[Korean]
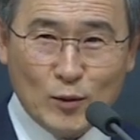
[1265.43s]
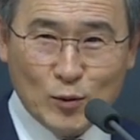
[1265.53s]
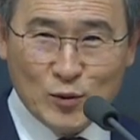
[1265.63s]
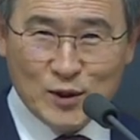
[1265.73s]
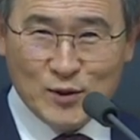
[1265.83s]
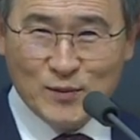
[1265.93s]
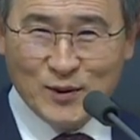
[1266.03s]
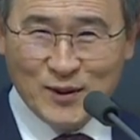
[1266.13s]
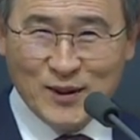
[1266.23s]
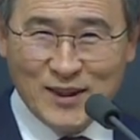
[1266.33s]
두시는
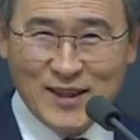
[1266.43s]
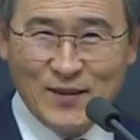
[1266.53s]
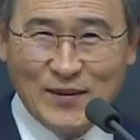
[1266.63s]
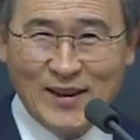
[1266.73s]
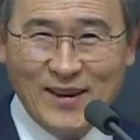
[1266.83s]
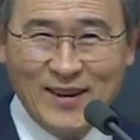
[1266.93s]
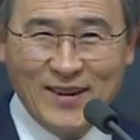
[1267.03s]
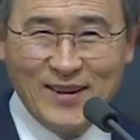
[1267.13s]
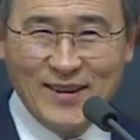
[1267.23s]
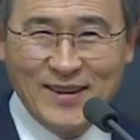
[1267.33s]
분들이 있나 봐.
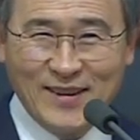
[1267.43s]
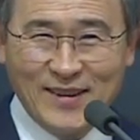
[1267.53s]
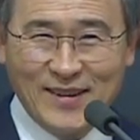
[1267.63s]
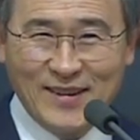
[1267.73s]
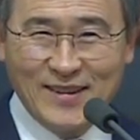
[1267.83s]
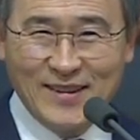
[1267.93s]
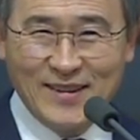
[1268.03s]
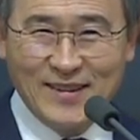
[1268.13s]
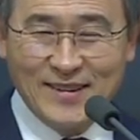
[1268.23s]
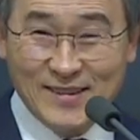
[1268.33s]

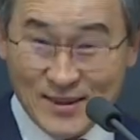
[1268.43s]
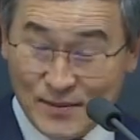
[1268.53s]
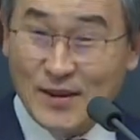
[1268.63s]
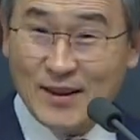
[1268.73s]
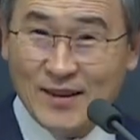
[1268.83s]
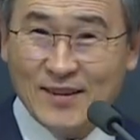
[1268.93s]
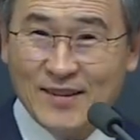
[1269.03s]
정말이에요.